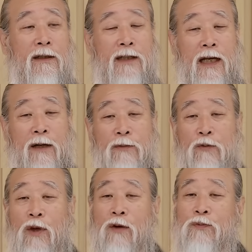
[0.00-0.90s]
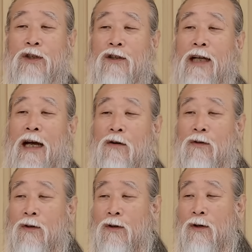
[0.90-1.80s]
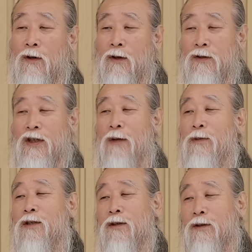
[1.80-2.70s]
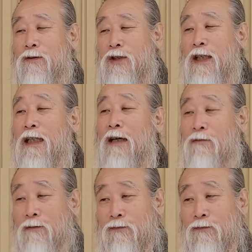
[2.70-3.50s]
사람이 외롭지를 않고 재밌어요. 신나고.